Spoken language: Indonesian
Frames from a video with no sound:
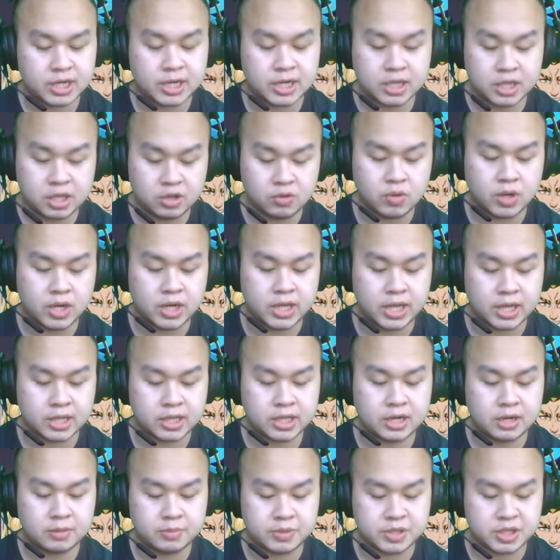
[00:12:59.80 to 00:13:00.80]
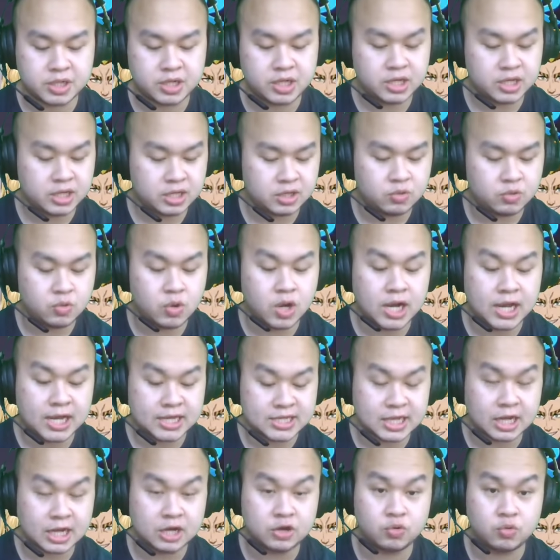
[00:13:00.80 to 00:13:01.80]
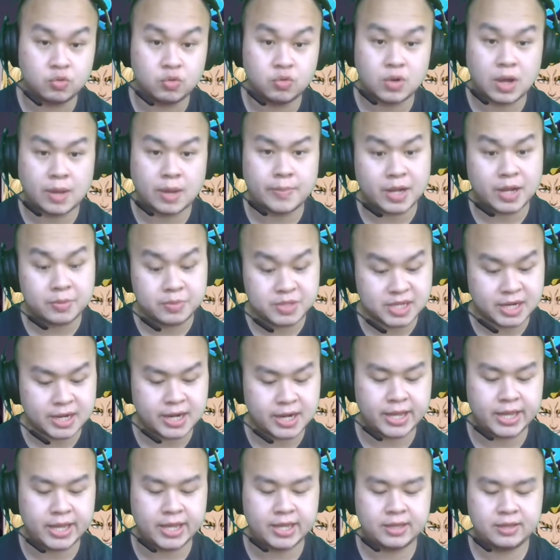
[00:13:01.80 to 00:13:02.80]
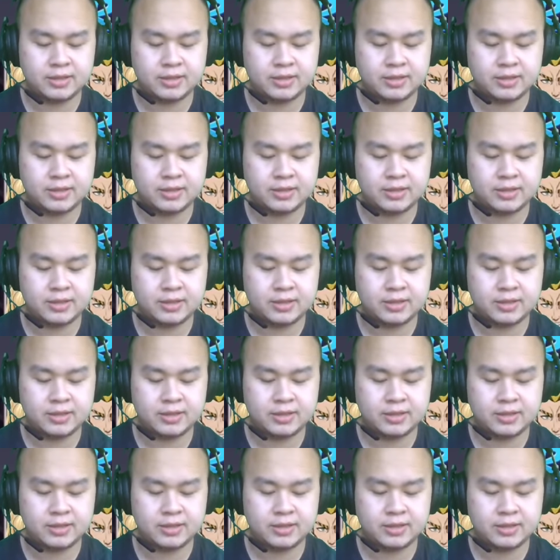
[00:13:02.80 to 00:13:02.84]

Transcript: nanti gua liatin abis ini gua ngasal dulu apakah bisa naik